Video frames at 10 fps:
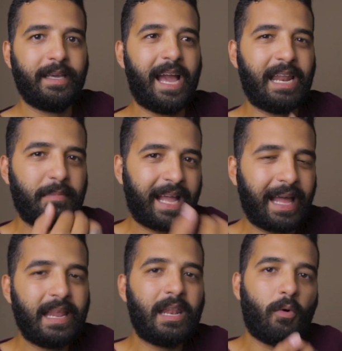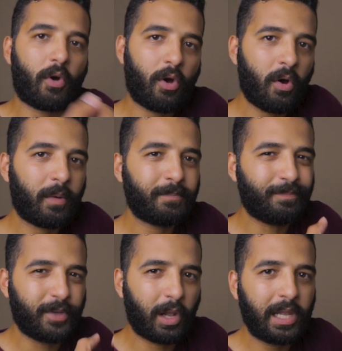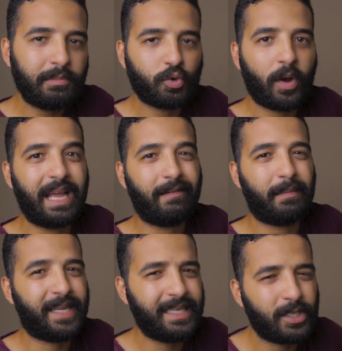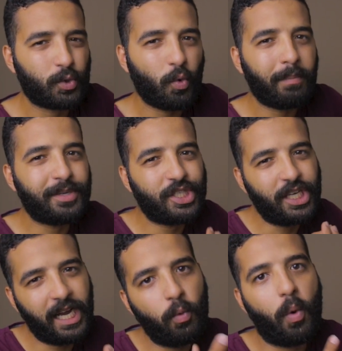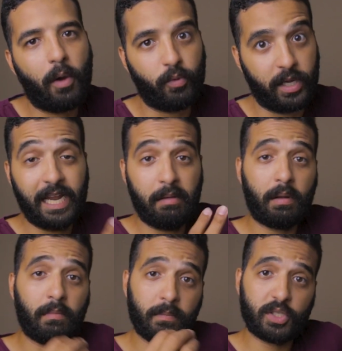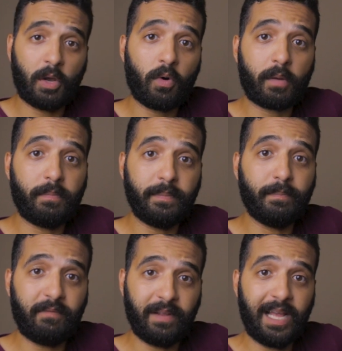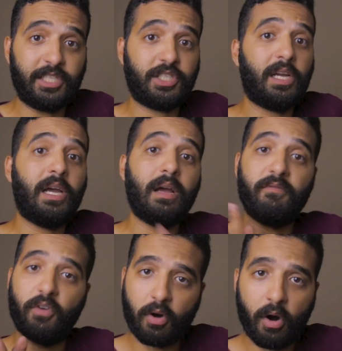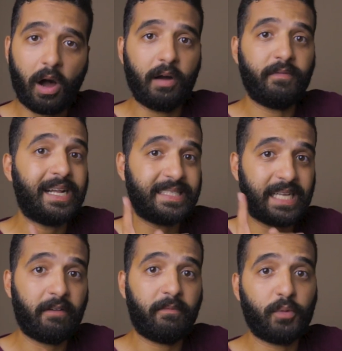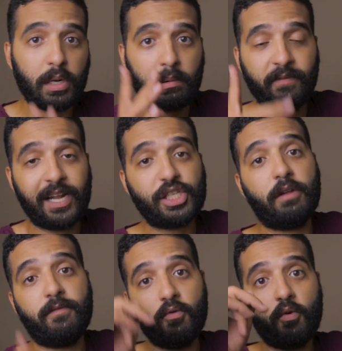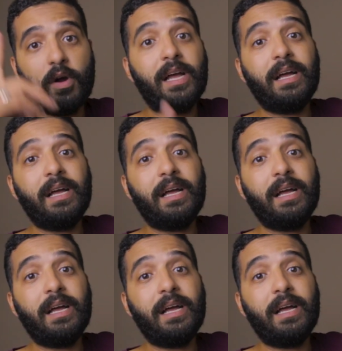يعني بتخلي اللي وراه مضلم شويه فبتحس الصوره مش حلوه قوي انما لما بتصور بالفلاش في قاعه فيها سقف تضرب الفلاش لفوق